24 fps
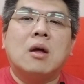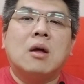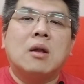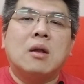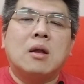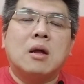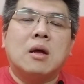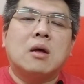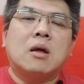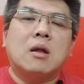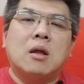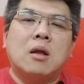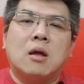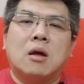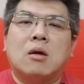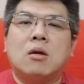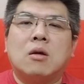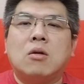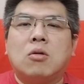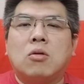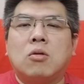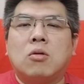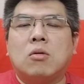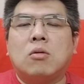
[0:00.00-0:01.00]
那个你可
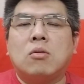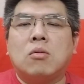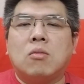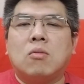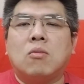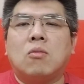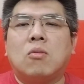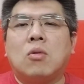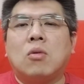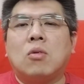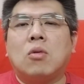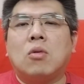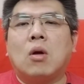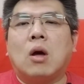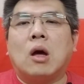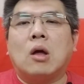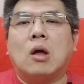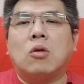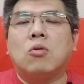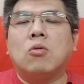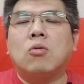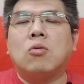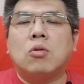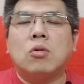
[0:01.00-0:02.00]
以去啊
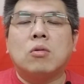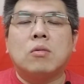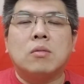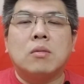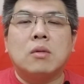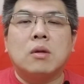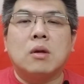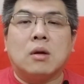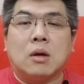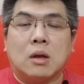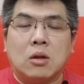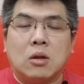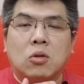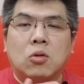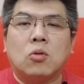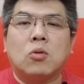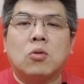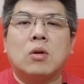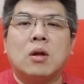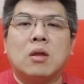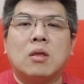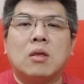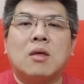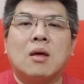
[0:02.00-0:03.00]
YouTube， 有很多
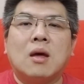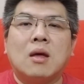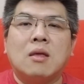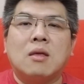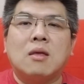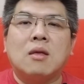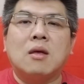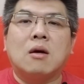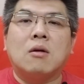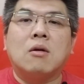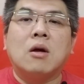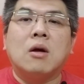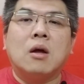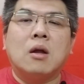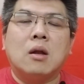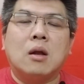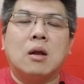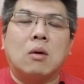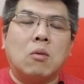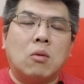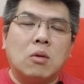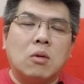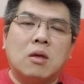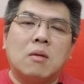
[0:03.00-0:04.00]
人在教，
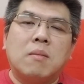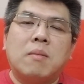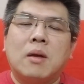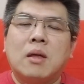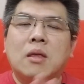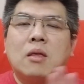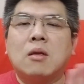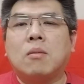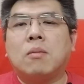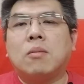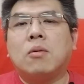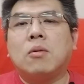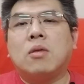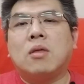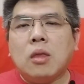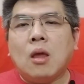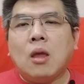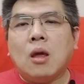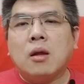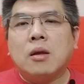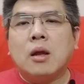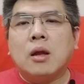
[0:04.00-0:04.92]
然后我这边就不讲。